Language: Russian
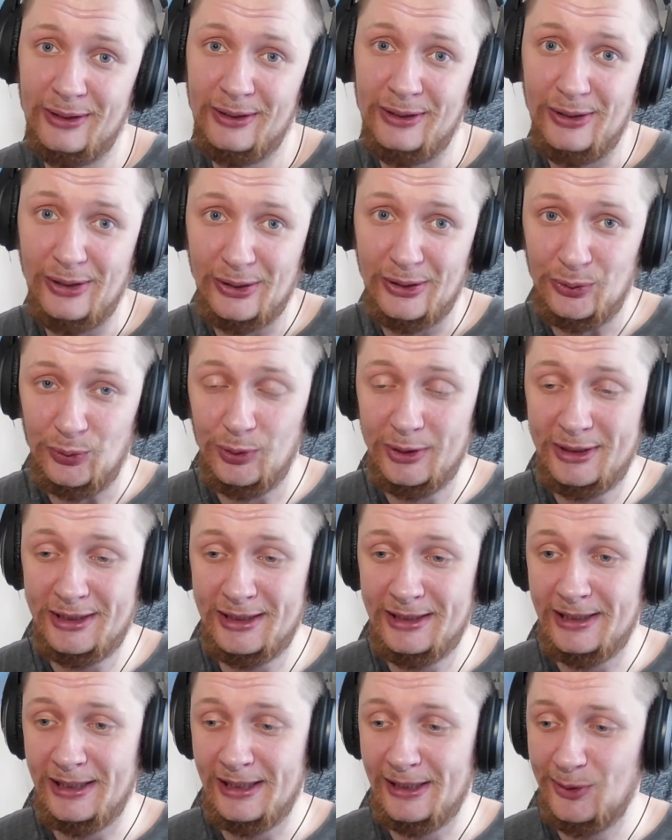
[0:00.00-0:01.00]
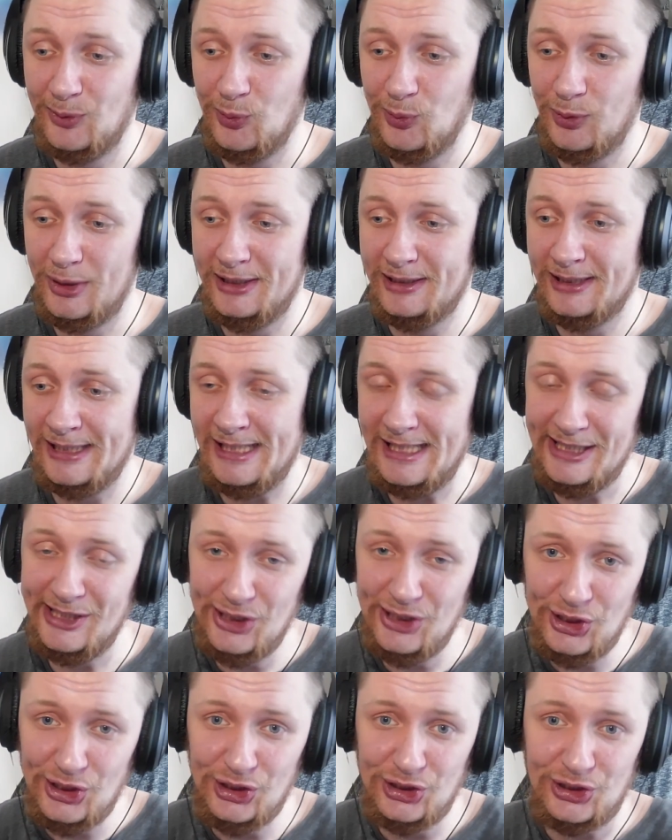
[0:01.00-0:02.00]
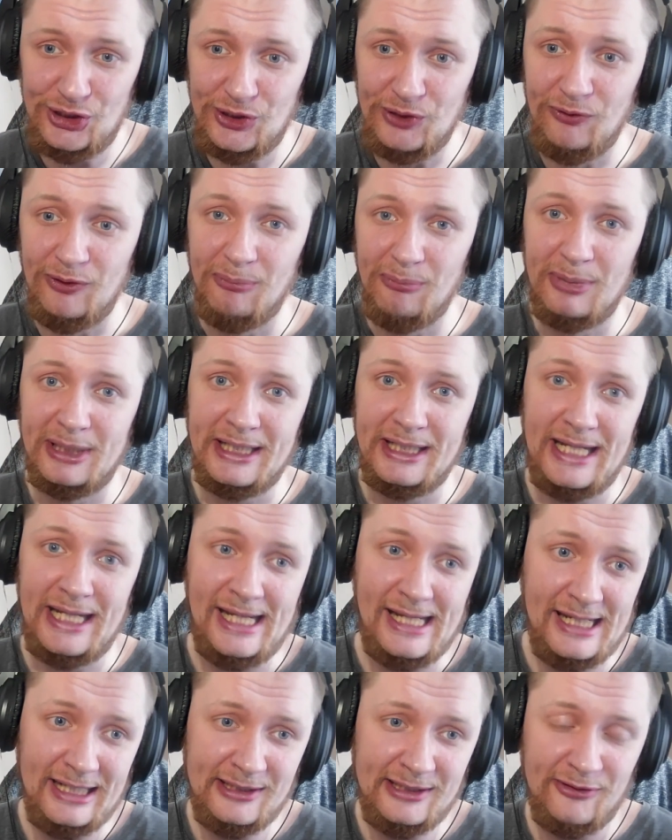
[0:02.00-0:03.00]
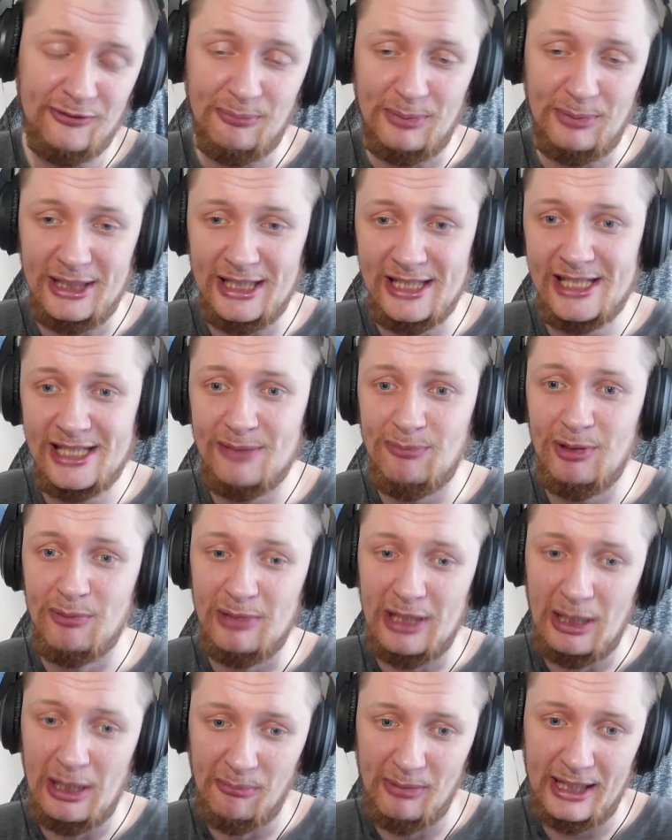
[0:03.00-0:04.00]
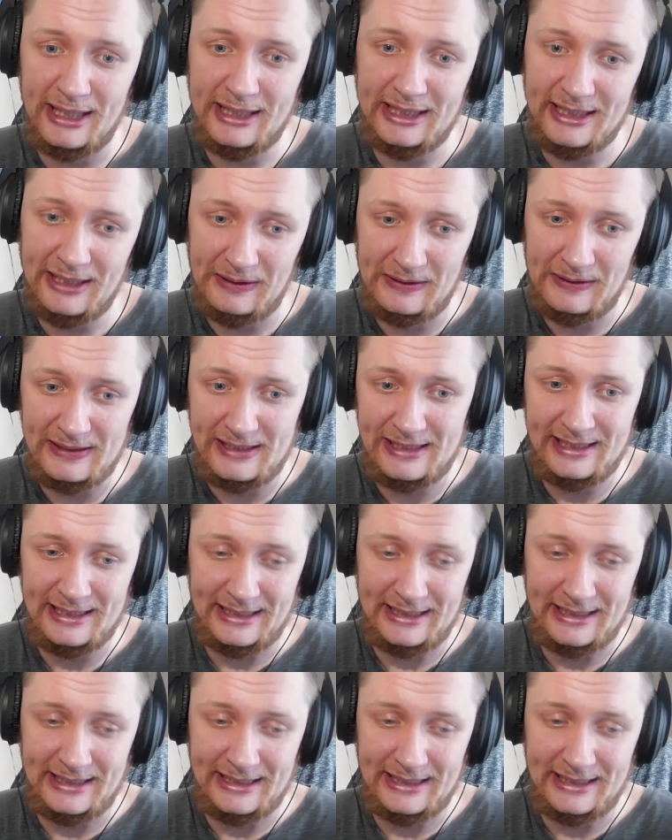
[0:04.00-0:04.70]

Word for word: Не, ну это какой-то нишевый проект. В принципе, мне понравился